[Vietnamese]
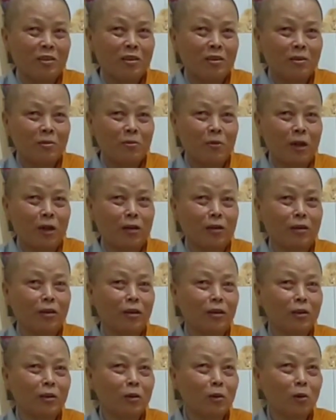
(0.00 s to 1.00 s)
Phật
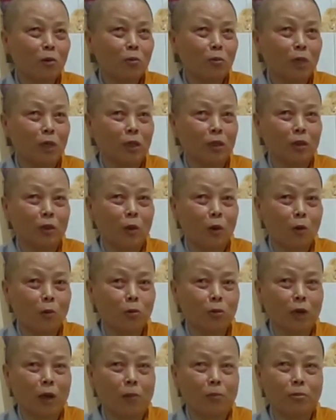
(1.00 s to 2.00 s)
á, nói chung mình
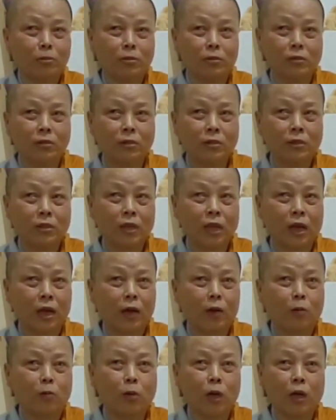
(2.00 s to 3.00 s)
tôn trọng
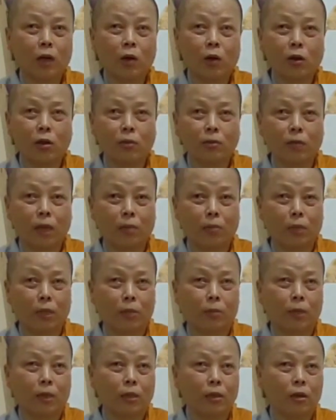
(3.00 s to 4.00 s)
là cũng phải có trong tâm mà.
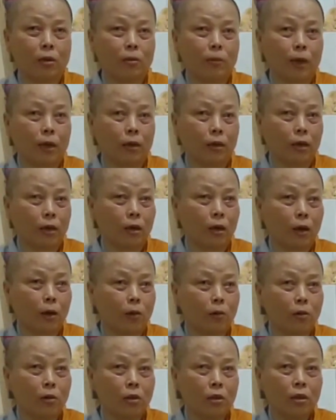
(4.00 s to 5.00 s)
Bái nói Phật ở
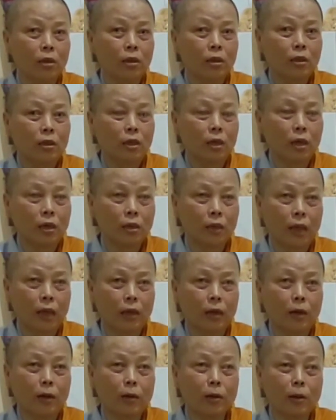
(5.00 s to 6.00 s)
đâu,
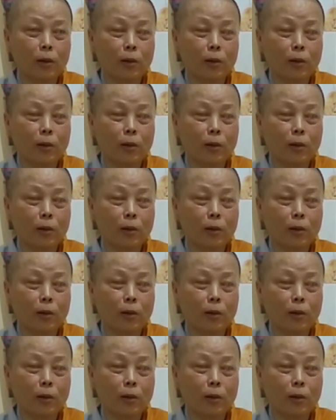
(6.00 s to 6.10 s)
ở